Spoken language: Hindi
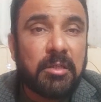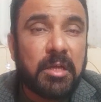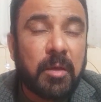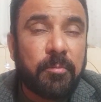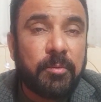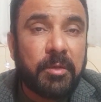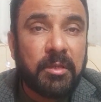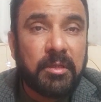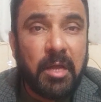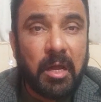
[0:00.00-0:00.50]

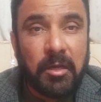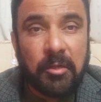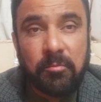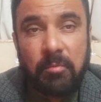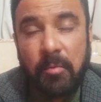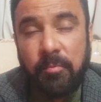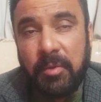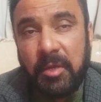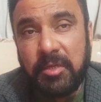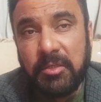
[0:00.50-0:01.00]
साहब की अदालत
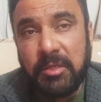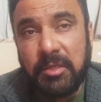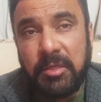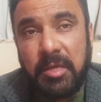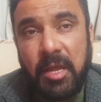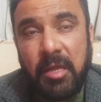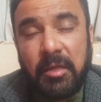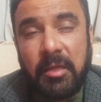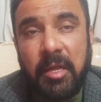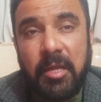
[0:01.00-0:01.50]
में पेश
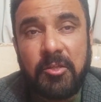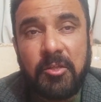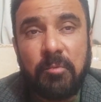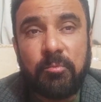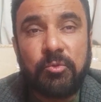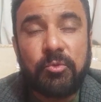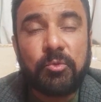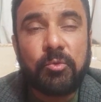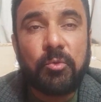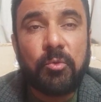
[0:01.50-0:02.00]
किया गया
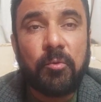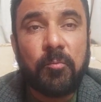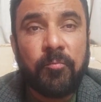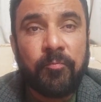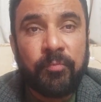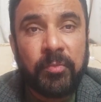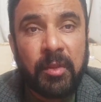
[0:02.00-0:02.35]
जब उसको